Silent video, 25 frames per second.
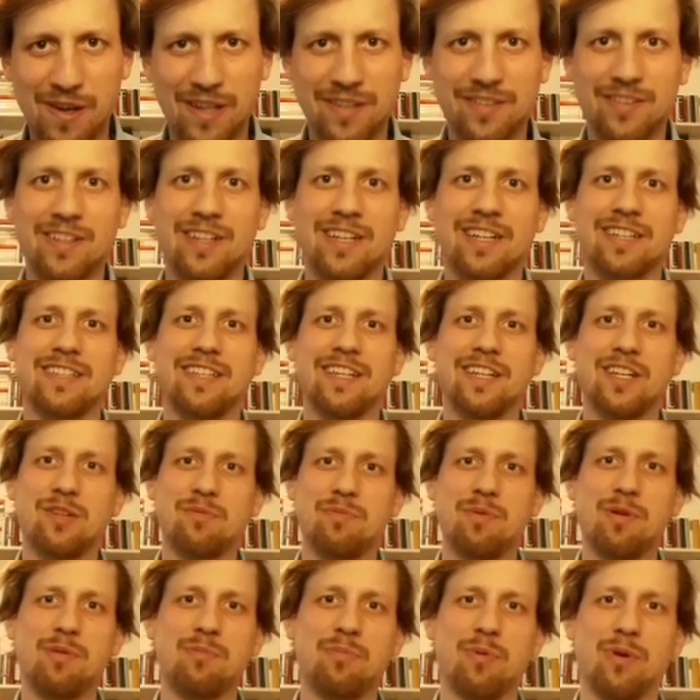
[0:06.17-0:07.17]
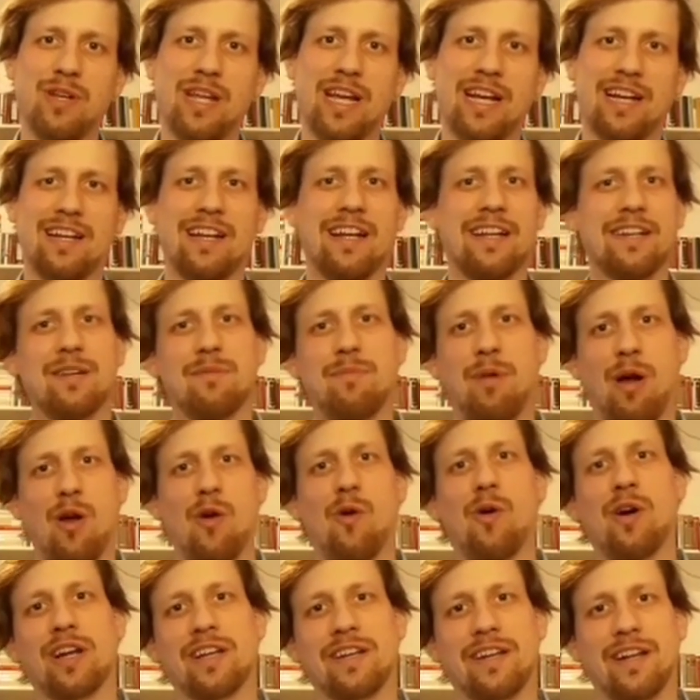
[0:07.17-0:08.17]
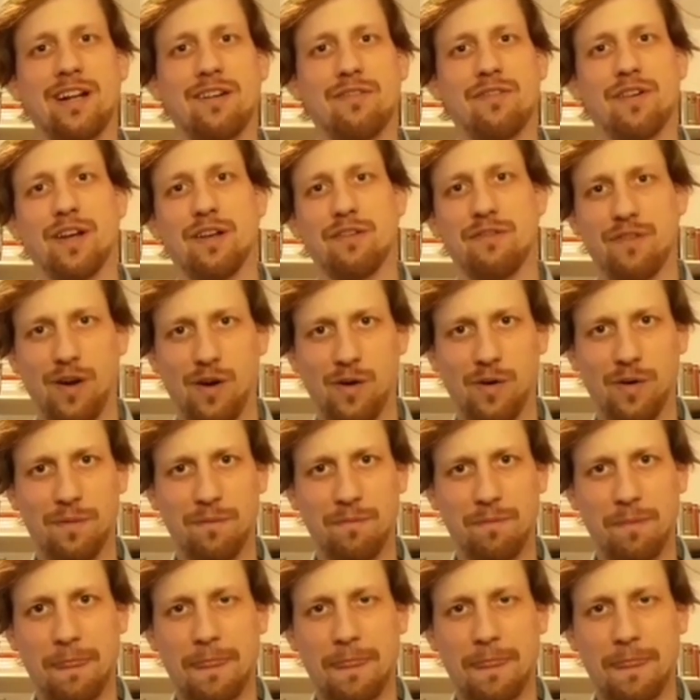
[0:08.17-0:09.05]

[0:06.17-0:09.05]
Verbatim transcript: Fasnacht, ich bin Projektleiter bei Orienthelfer e.V.